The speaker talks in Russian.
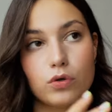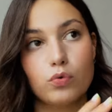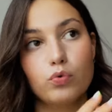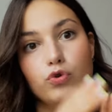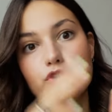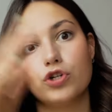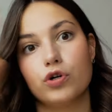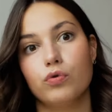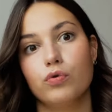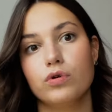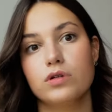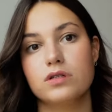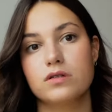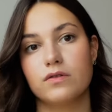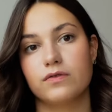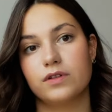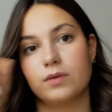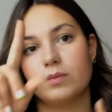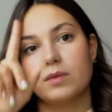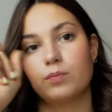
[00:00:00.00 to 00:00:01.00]
куча
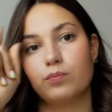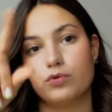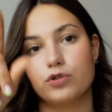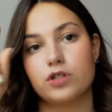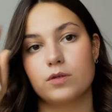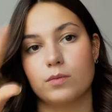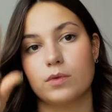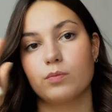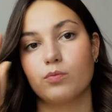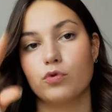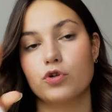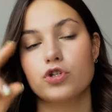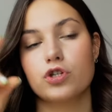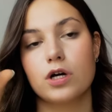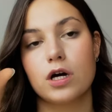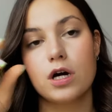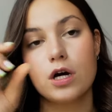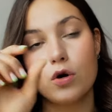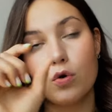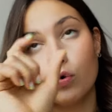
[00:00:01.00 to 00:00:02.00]
отзывов, там, допустим, и можно
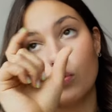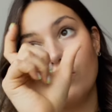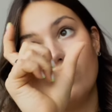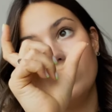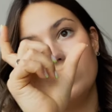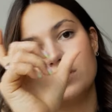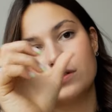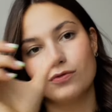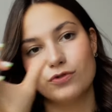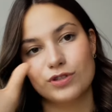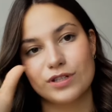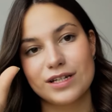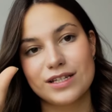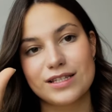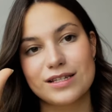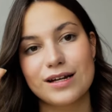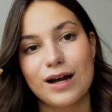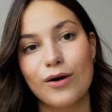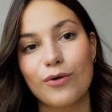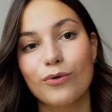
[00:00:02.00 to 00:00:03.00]
увидеть, вы
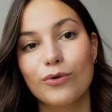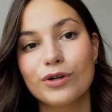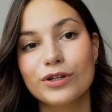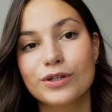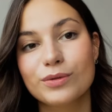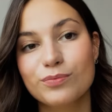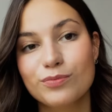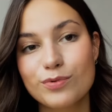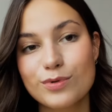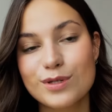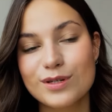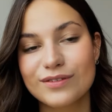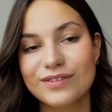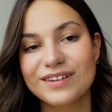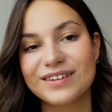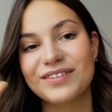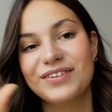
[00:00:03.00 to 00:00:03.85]
знаете, как у Ольги Бузовой